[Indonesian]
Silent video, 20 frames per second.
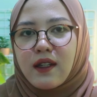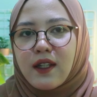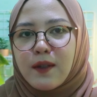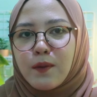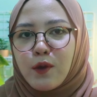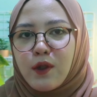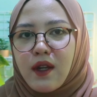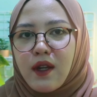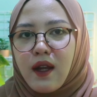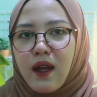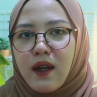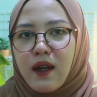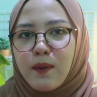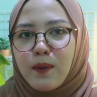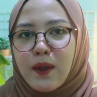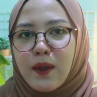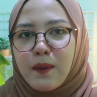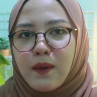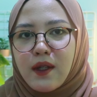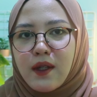Kemudian hal
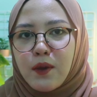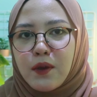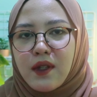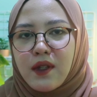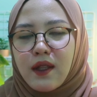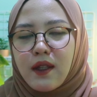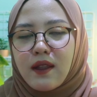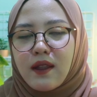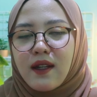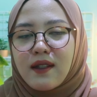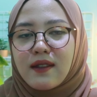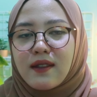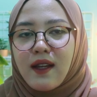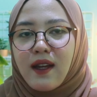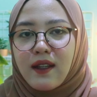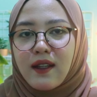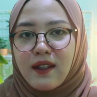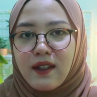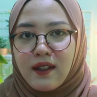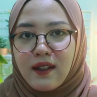lebih mengejutkan tentang
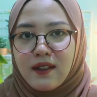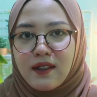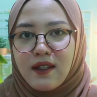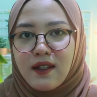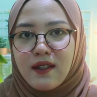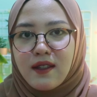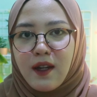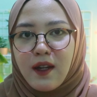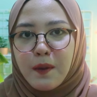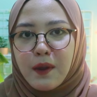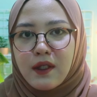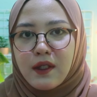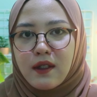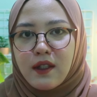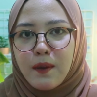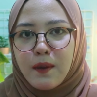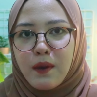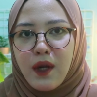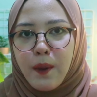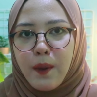Zahir, jadi selama
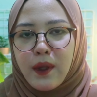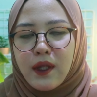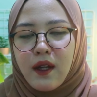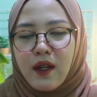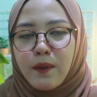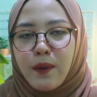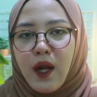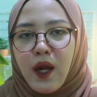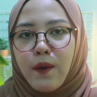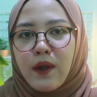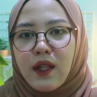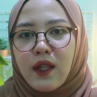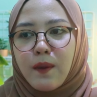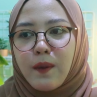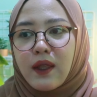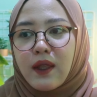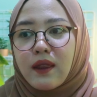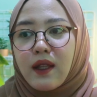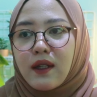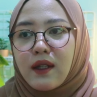dirinya mendapatkan perawatan
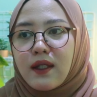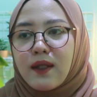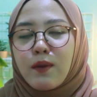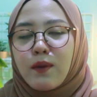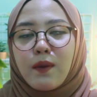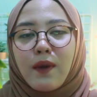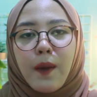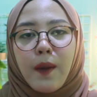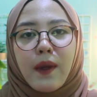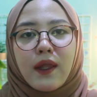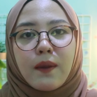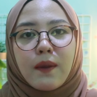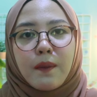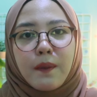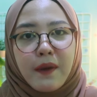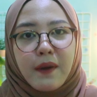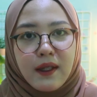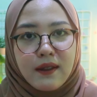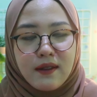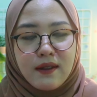mental di beberapa
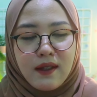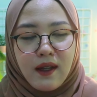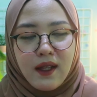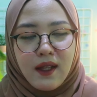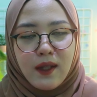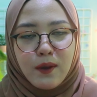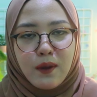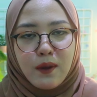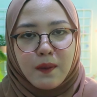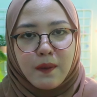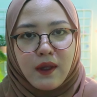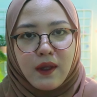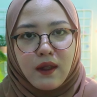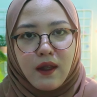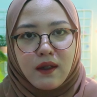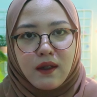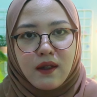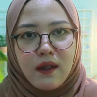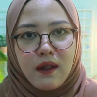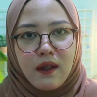tempat, salah satu tempat
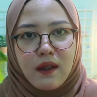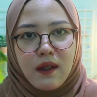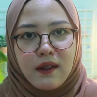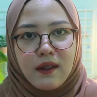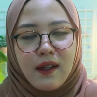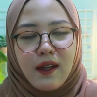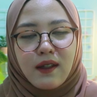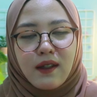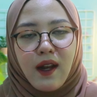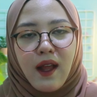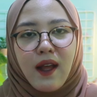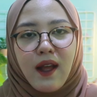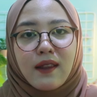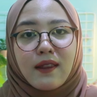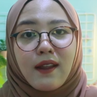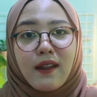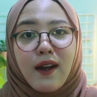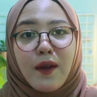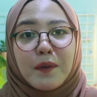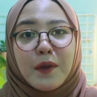yang dia datangi adalah
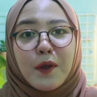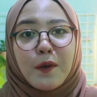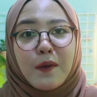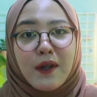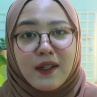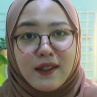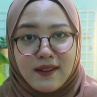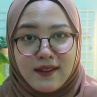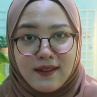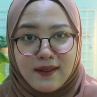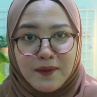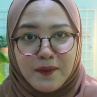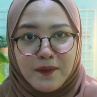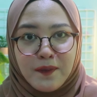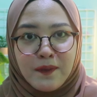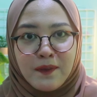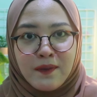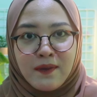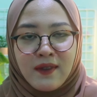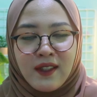Therapy Works.
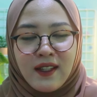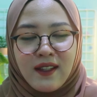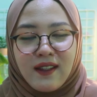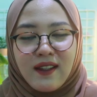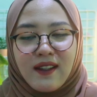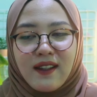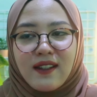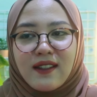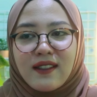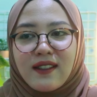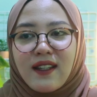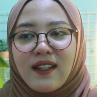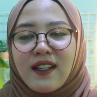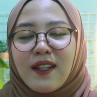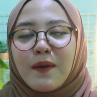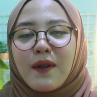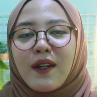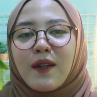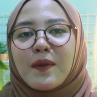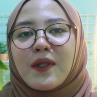Jadi
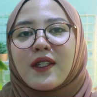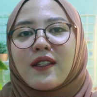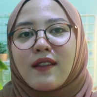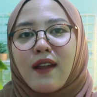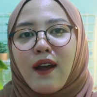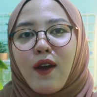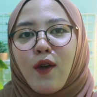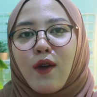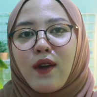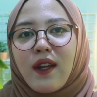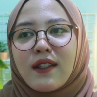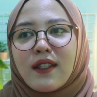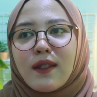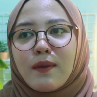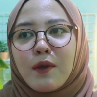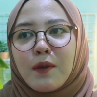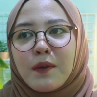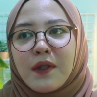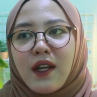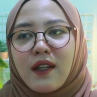gimana bisa orang yang
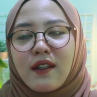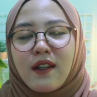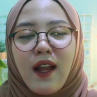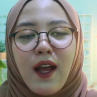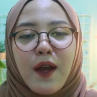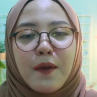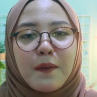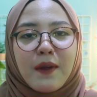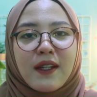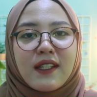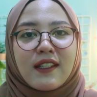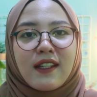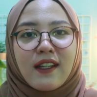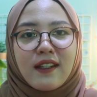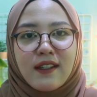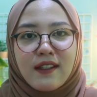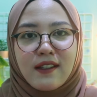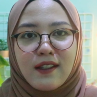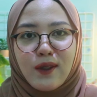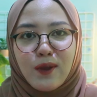sebelumnya adalah
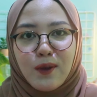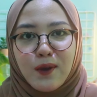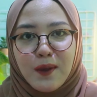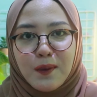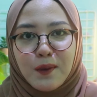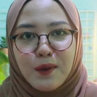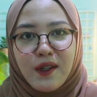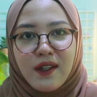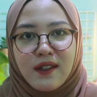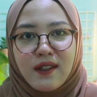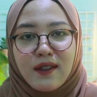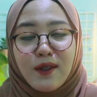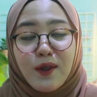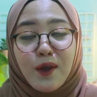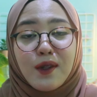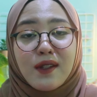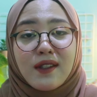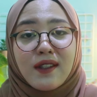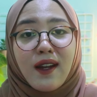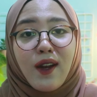pasien di situ kemudian jadi
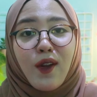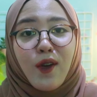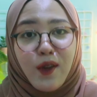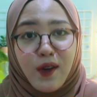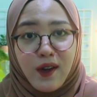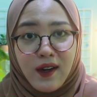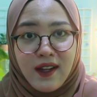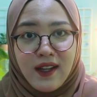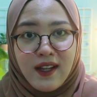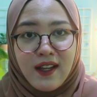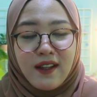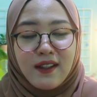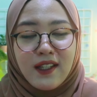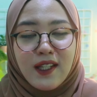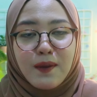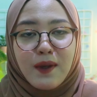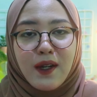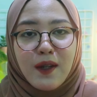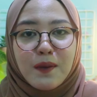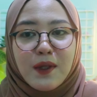konselor?
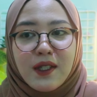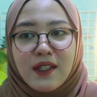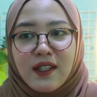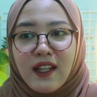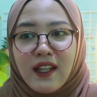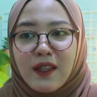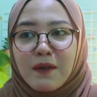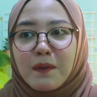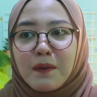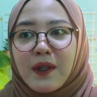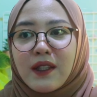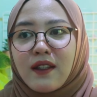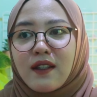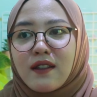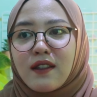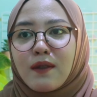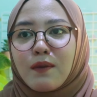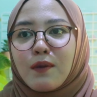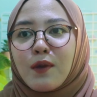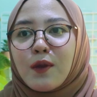Gimana bisa tempat yang
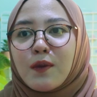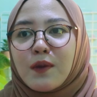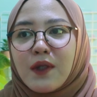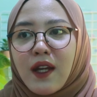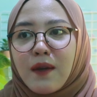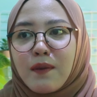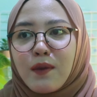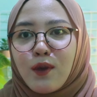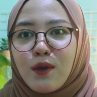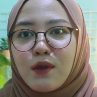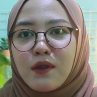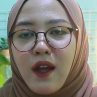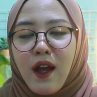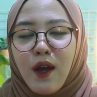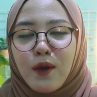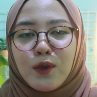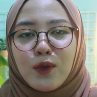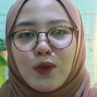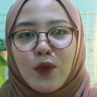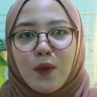sebelumnya
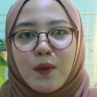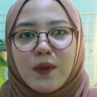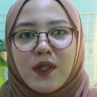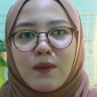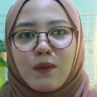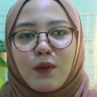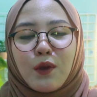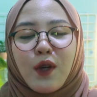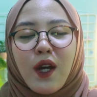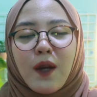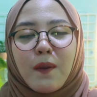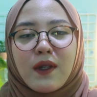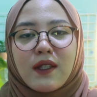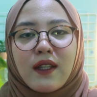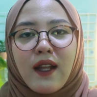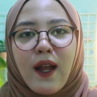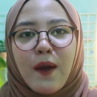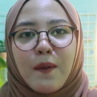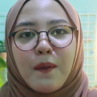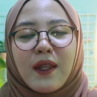berusaha untuk menyembuhkan
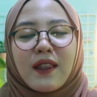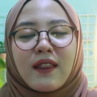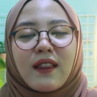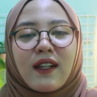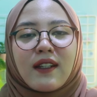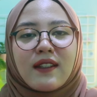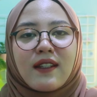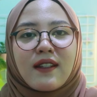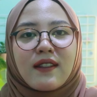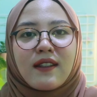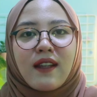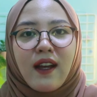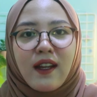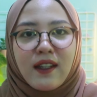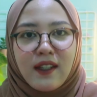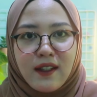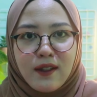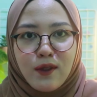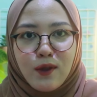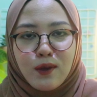masalah mentalnya
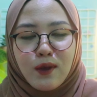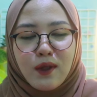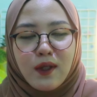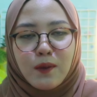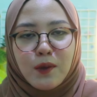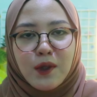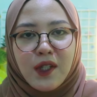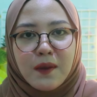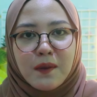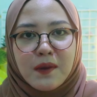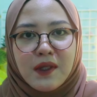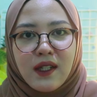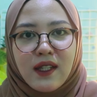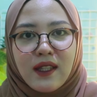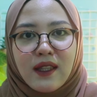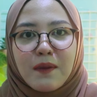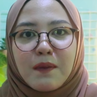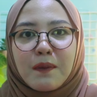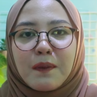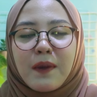Zahir justru kemudian menjadi
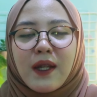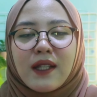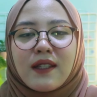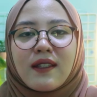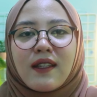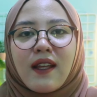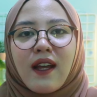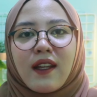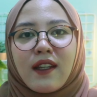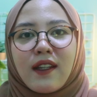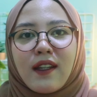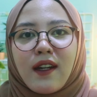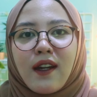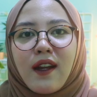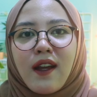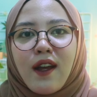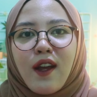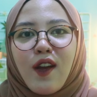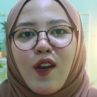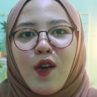tempat Zahir
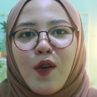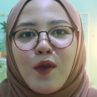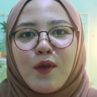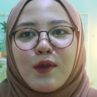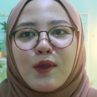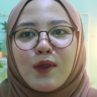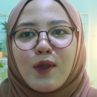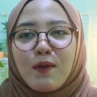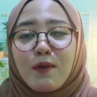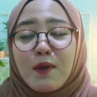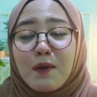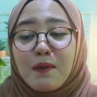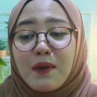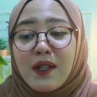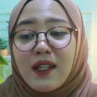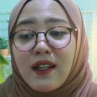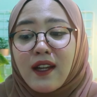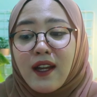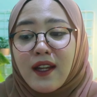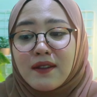untuk
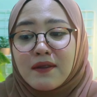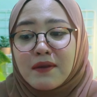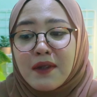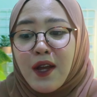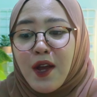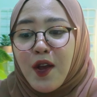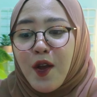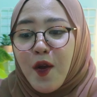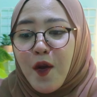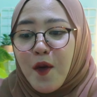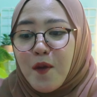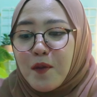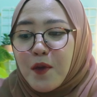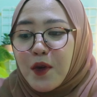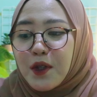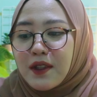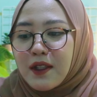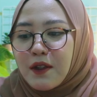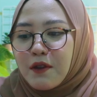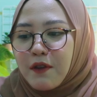memberikan
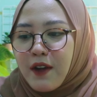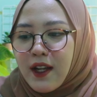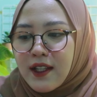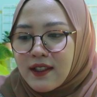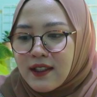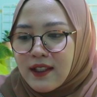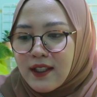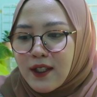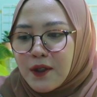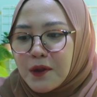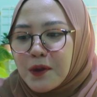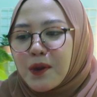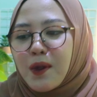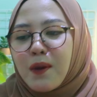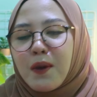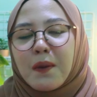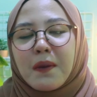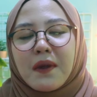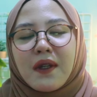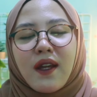motivasi
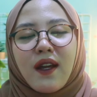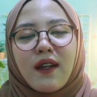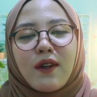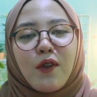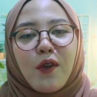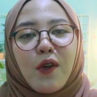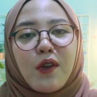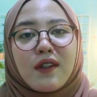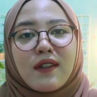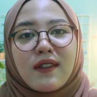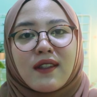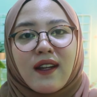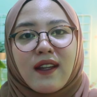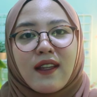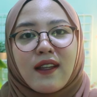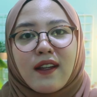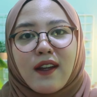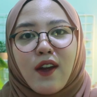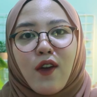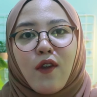untuk memberikan
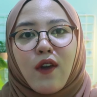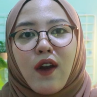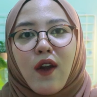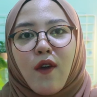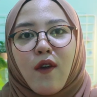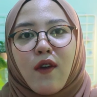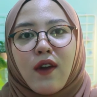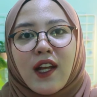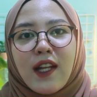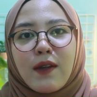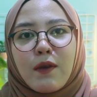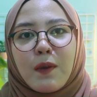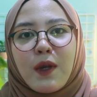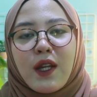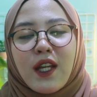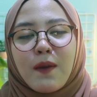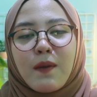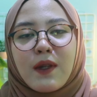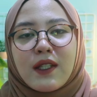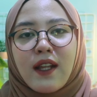konseling ke orang-orang yang
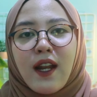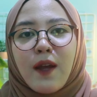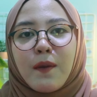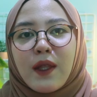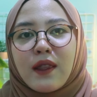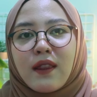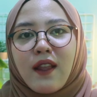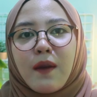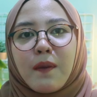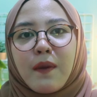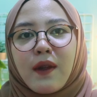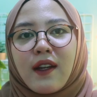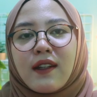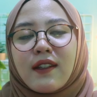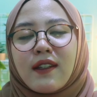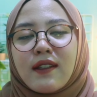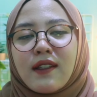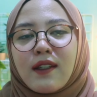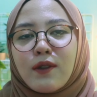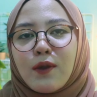memiliki masalah mental padahal
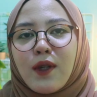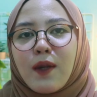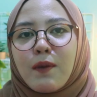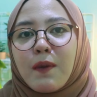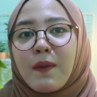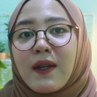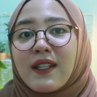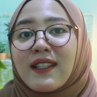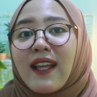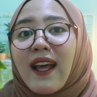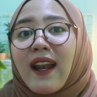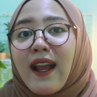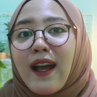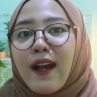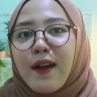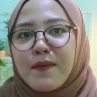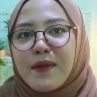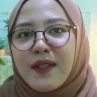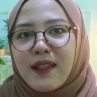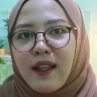dirinya juga
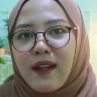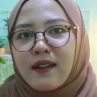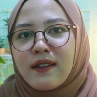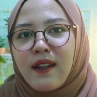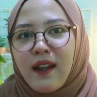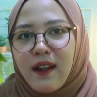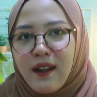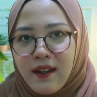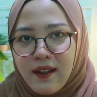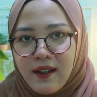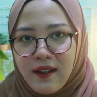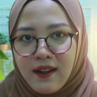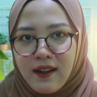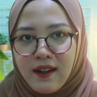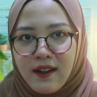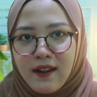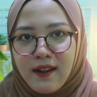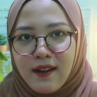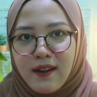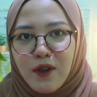bermasalah mentalnya.
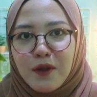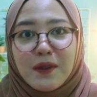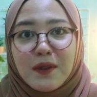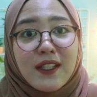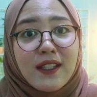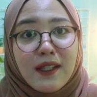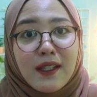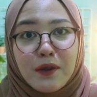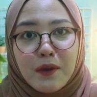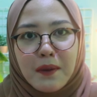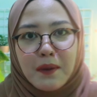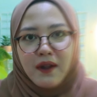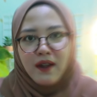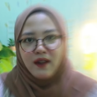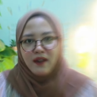Kok bisa coba?